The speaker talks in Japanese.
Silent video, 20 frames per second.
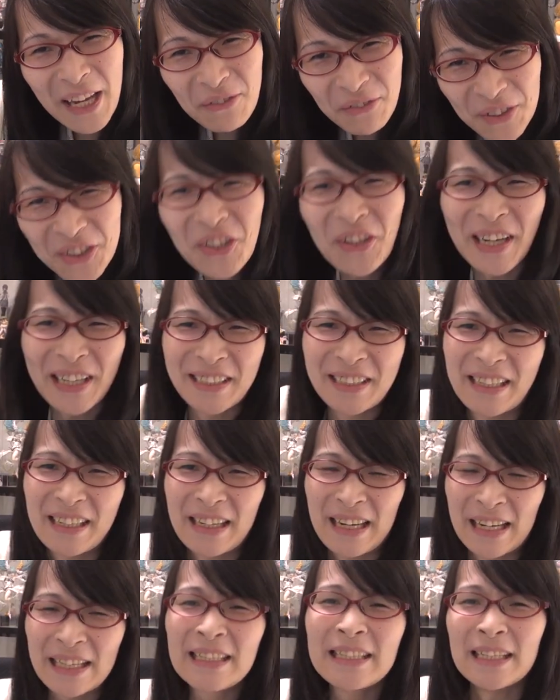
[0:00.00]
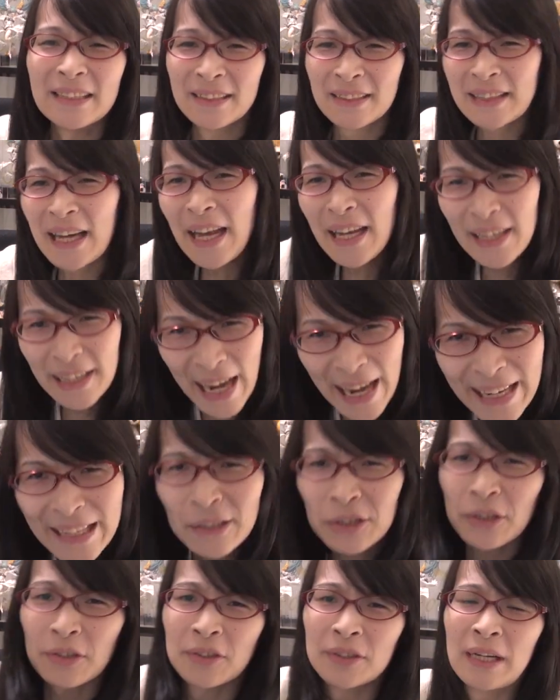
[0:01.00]
i5 とかしか書かない
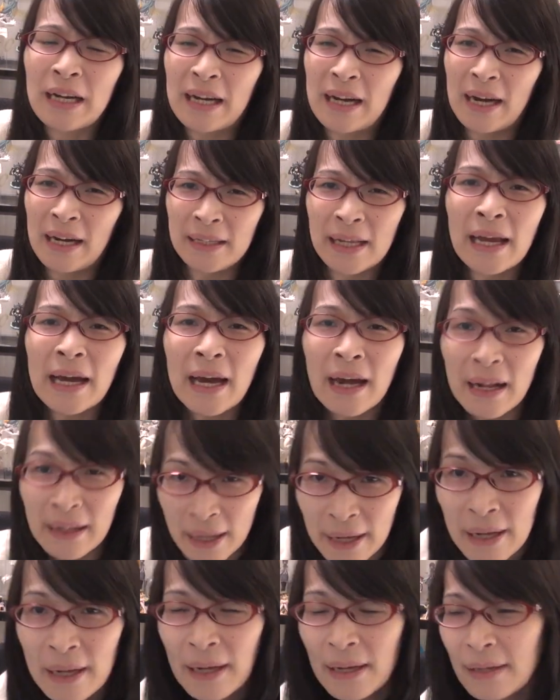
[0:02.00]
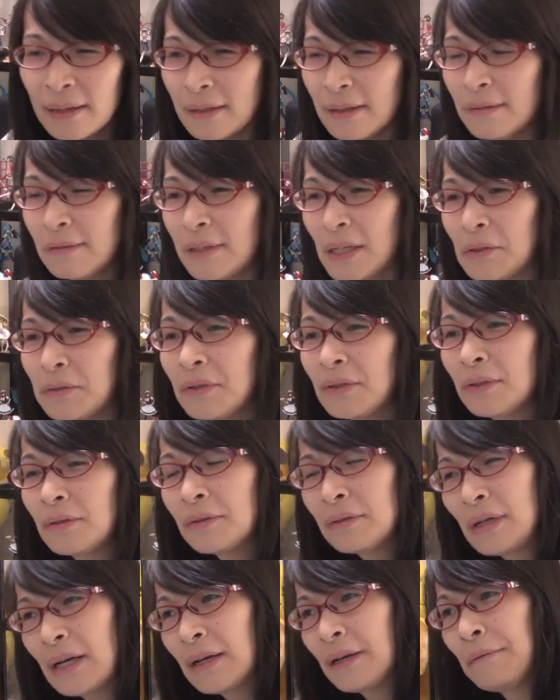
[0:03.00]
スカイレイクとすら書かないからね
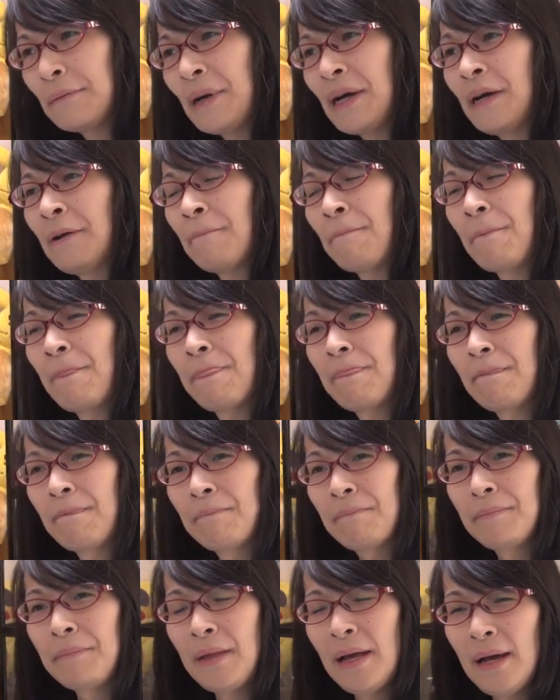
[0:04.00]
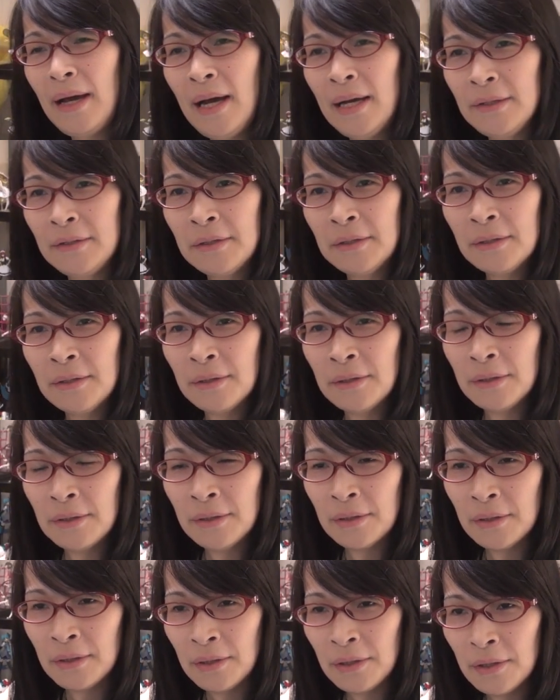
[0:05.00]
おそらくまああ
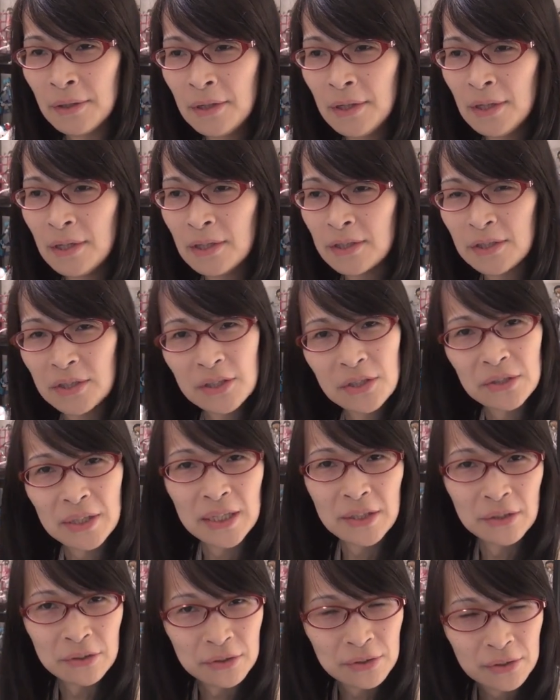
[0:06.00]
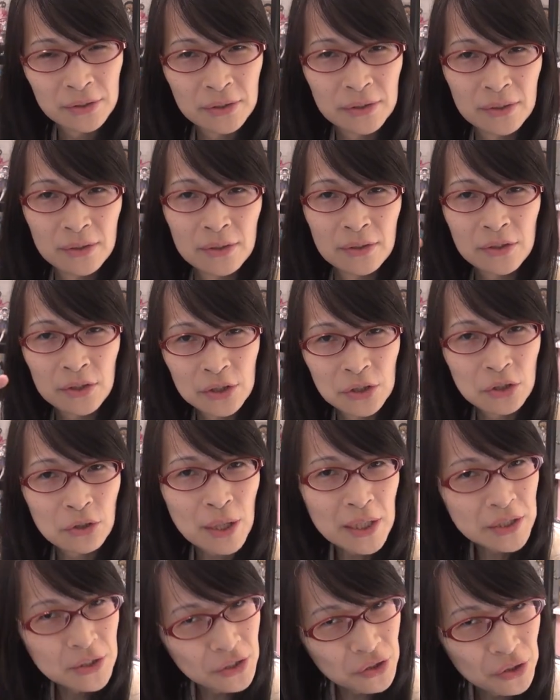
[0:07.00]
のー、2スレッド2
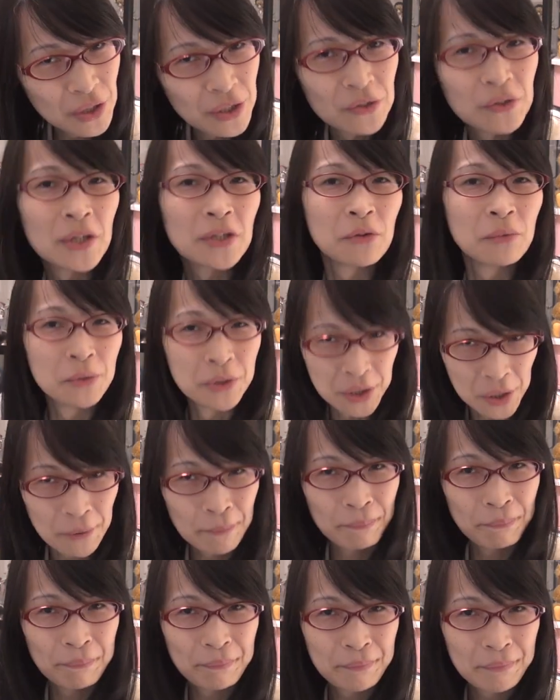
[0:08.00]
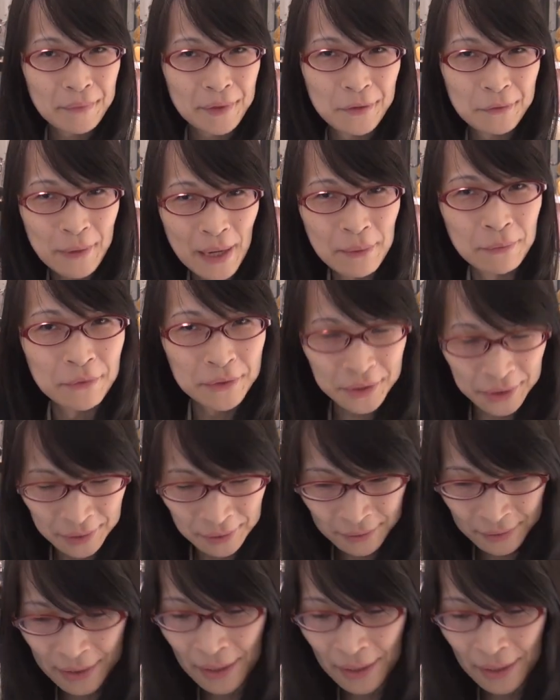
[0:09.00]
コア2スレッドだと思うんだよ5